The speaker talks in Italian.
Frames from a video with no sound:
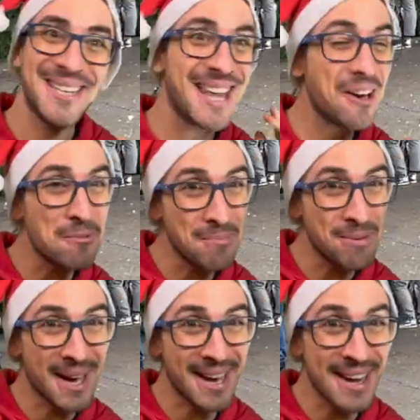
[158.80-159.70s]
da
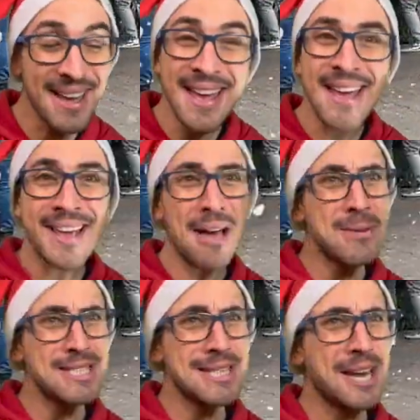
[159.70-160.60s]
comprare. E
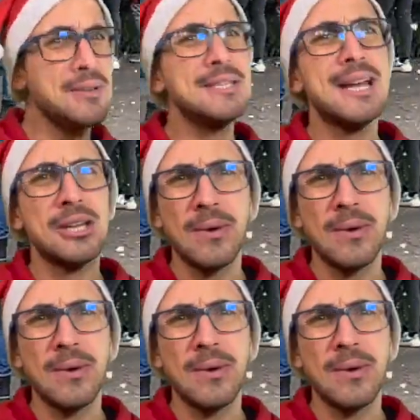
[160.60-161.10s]
quest'anno è stato